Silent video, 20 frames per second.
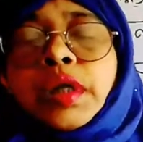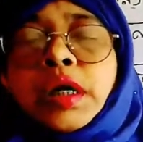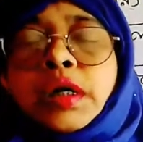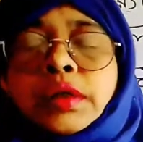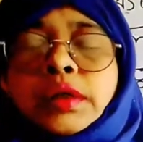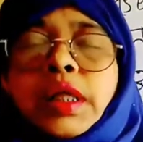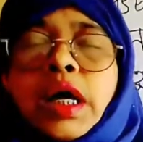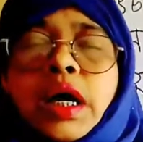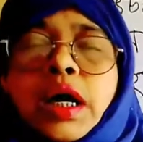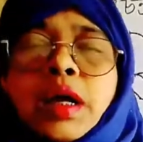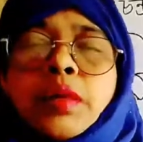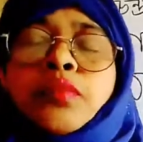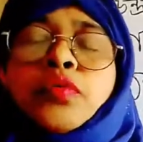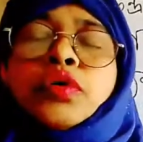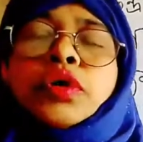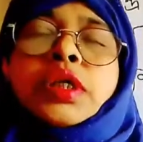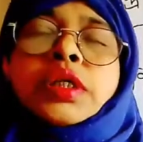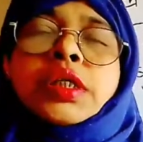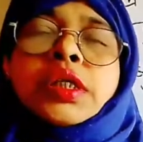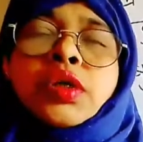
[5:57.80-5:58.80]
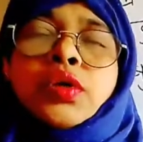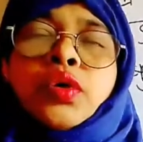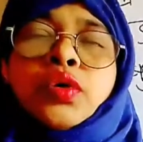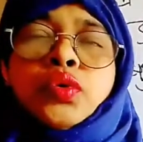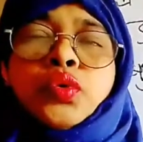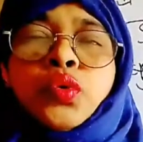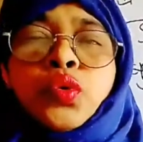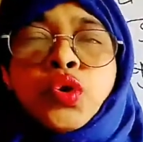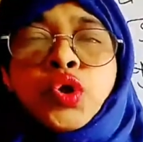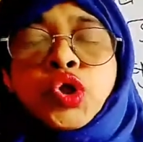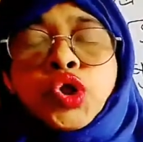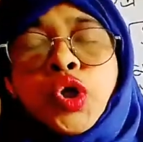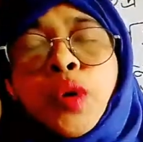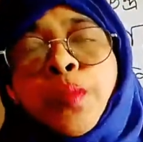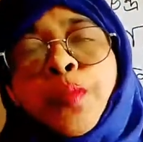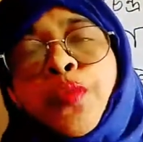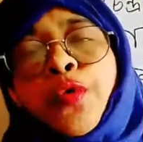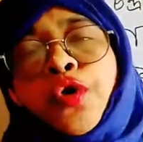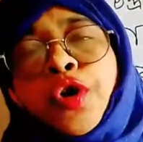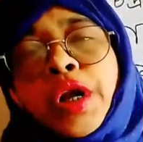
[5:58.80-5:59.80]
তার থাকার মধ্যে ছিল দূর
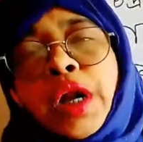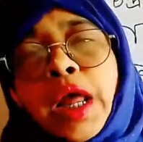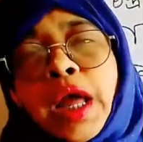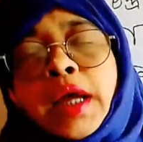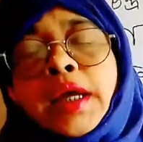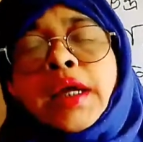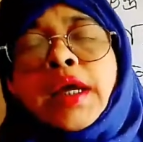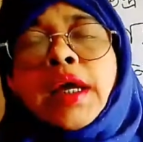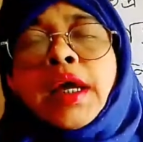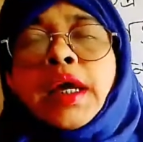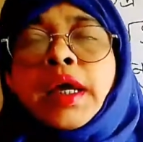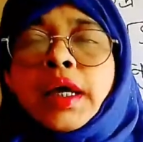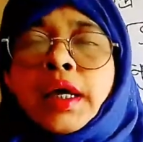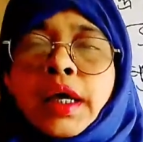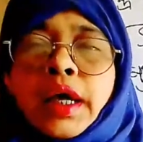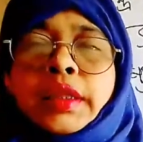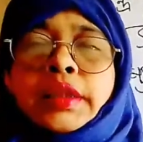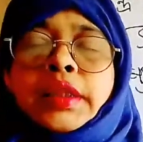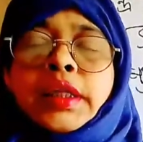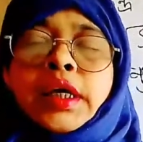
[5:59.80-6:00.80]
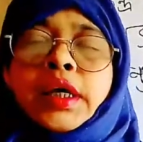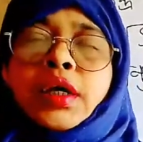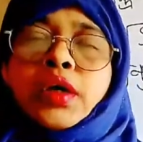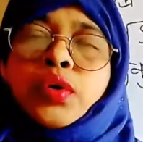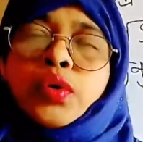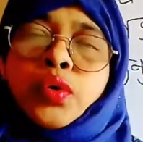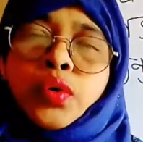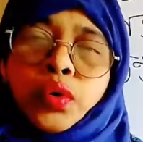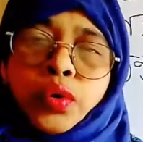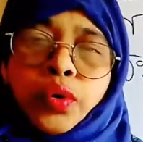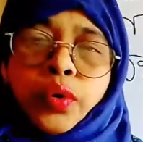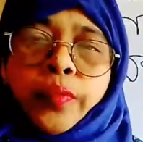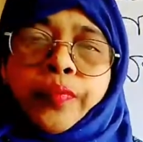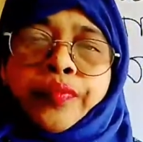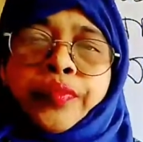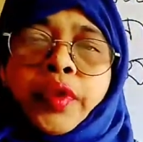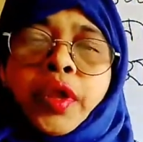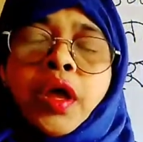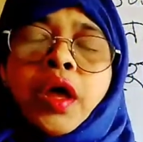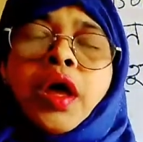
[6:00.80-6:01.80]
সম্পর্কের এক গেতি খোরক
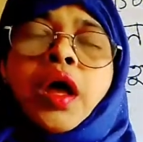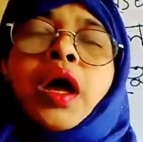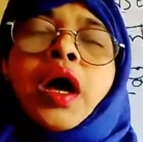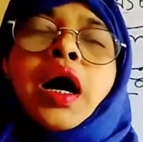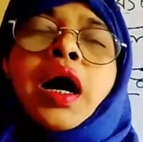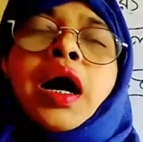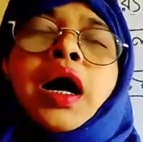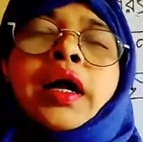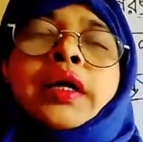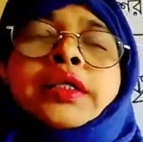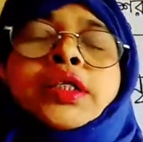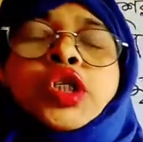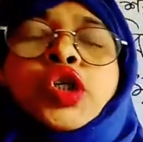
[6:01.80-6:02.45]
আর